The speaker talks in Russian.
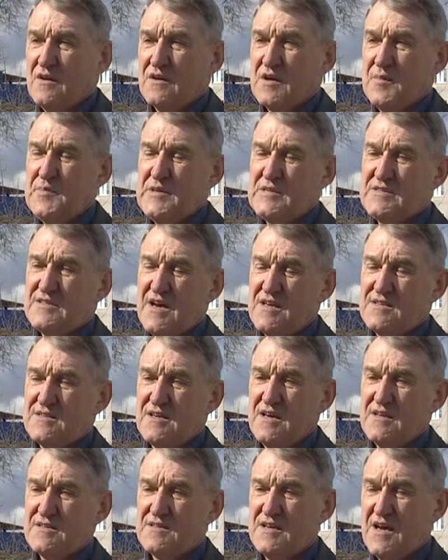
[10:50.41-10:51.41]

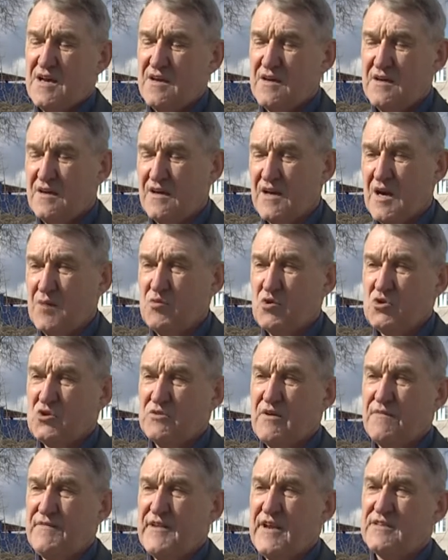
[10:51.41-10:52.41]
компенсация за
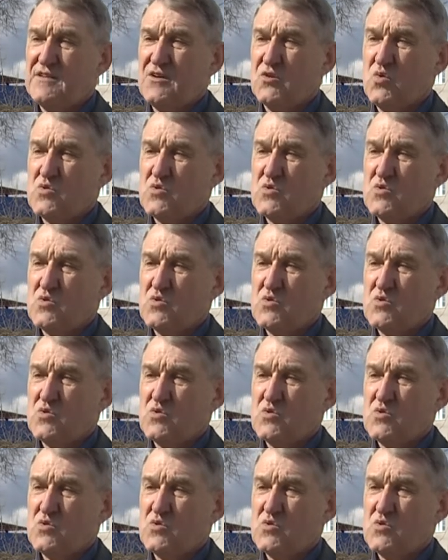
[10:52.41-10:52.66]
работу во вредных